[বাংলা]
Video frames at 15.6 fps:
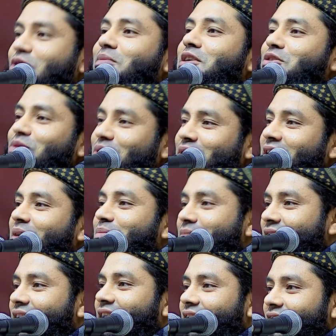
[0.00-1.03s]
সমাজ গড়ি
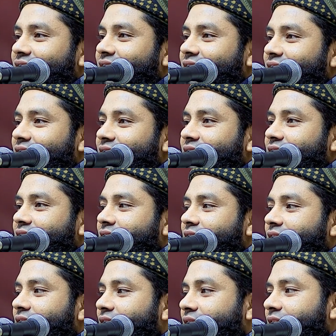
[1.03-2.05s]
আমরা
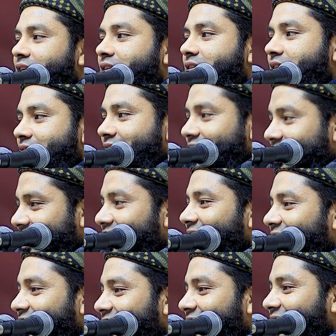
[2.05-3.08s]
ঠিক না
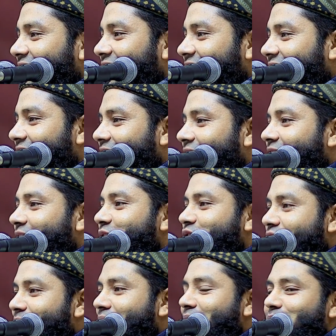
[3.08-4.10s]

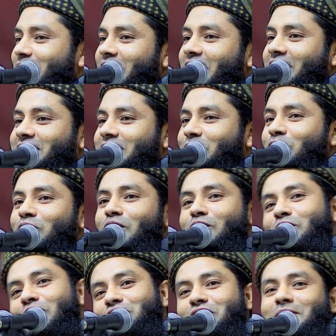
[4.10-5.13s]
সবাই মিলে একটা
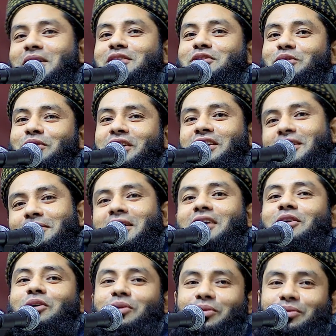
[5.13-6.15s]
উলঙ্গ সমাজ গড়ি এটা
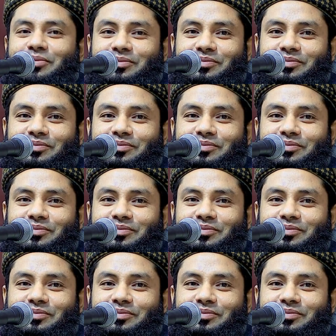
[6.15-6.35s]
ভালো